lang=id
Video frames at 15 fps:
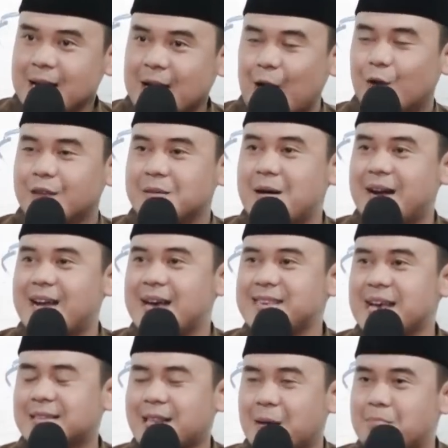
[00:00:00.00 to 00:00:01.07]
Kalau
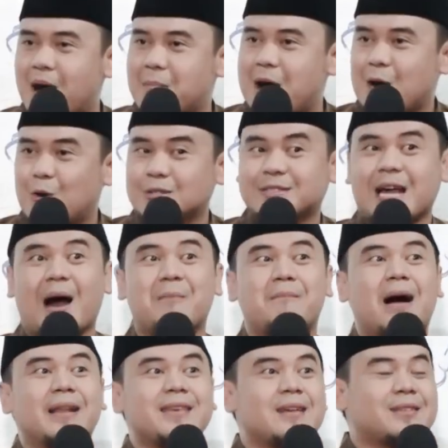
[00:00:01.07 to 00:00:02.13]
ibadahnya tambah bagus,
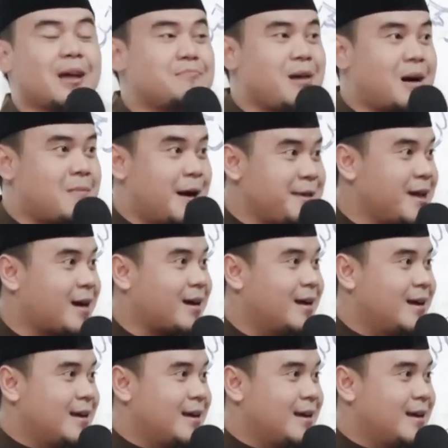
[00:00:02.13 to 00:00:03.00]
amalnya tambah banyak.